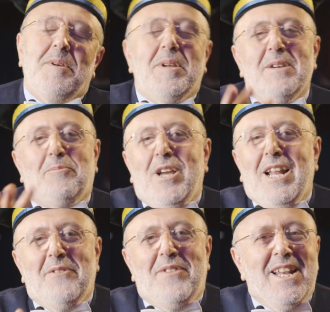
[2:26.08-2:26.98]
Beh, poi
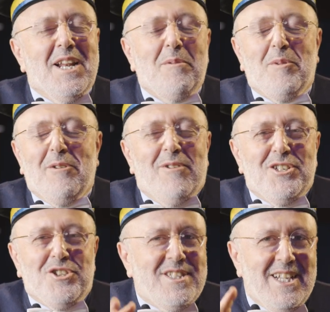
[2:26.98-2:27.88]
alla fine Napoli è una
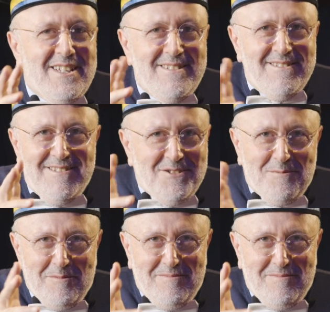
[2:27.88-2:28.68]
città, insomma,